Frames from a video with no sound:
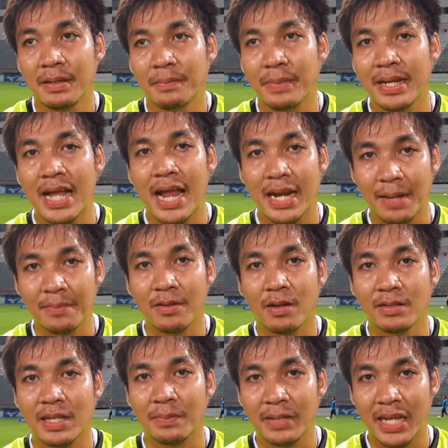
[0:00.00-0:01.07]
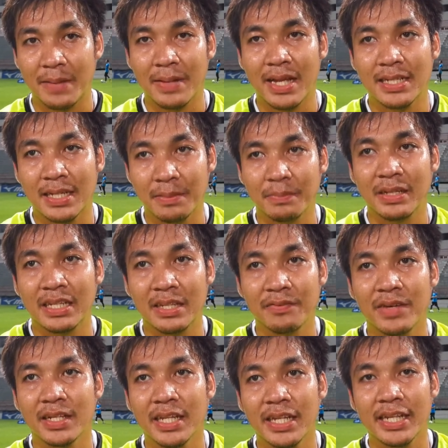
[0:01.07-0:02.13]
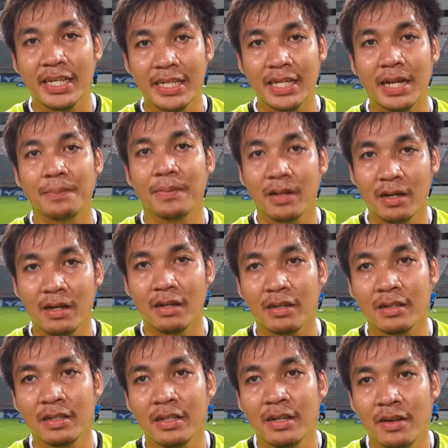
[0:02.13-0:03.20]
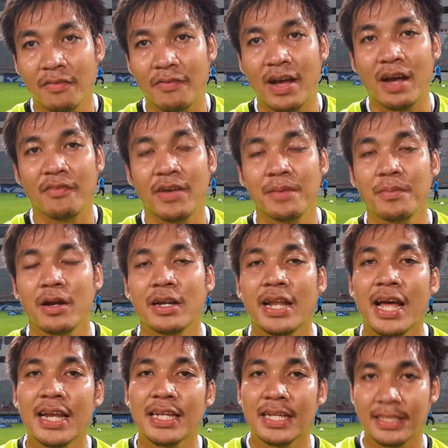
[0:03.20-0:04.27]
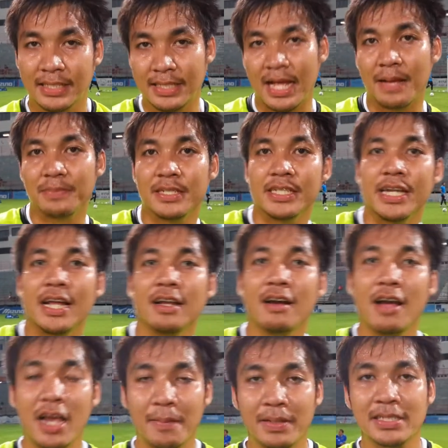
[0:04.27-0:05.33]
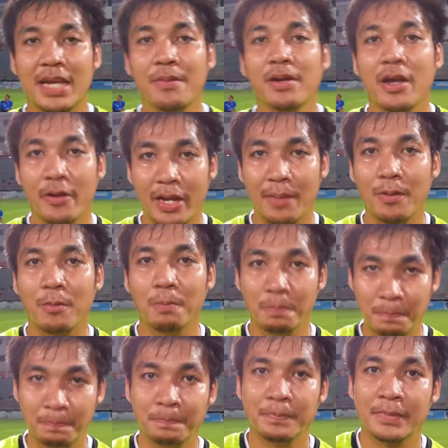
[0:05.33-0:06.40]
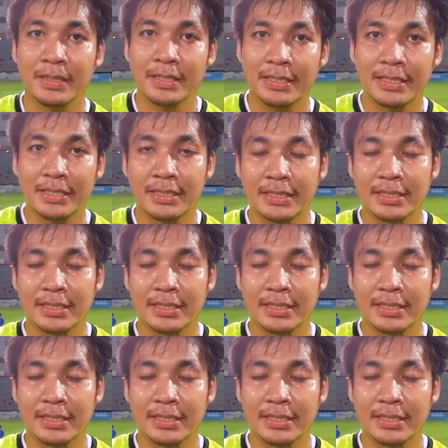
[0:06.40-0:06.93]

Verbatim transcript: ไม่นานครับสองสามเกมน่าจะมีทีมเวิร์กที่ดีขึ้นครับแล้วก็ฝากแฟนบอลท่าเรือติดตามเชียร์แล้วก็ให้กำลังใจพวกเราด้วยครับครับ แล้ว